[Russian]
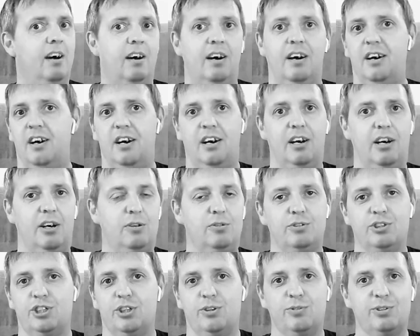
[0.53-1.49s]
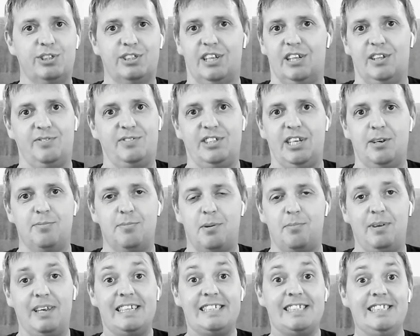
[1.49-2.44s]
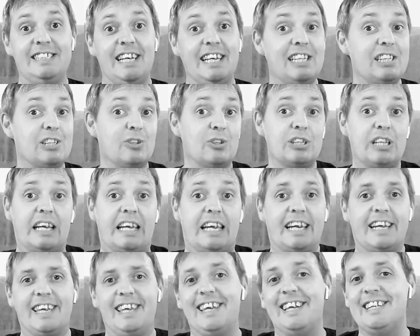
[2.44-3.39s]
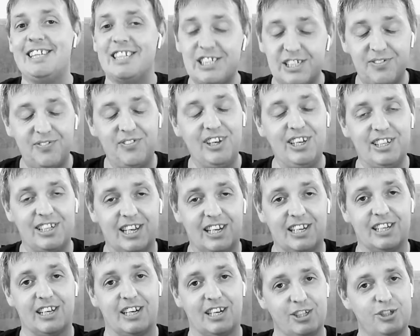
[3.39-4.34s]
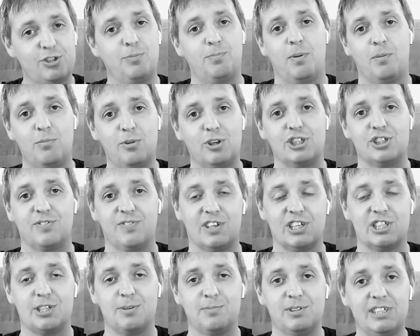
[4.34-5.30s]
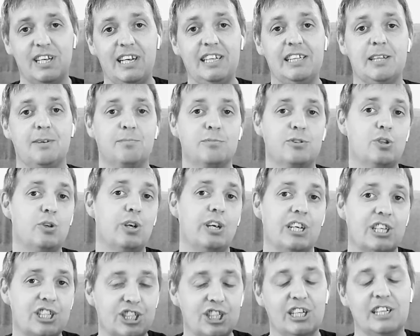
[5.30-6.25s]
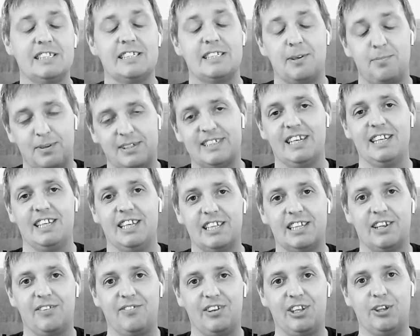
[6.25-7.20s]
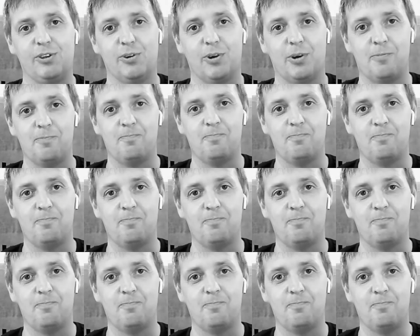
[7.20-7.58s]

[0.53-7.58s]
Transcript: А, уже устал всем объяснять, но так как я действительно хочу помочь вашим сайтам, то решил записать это видео.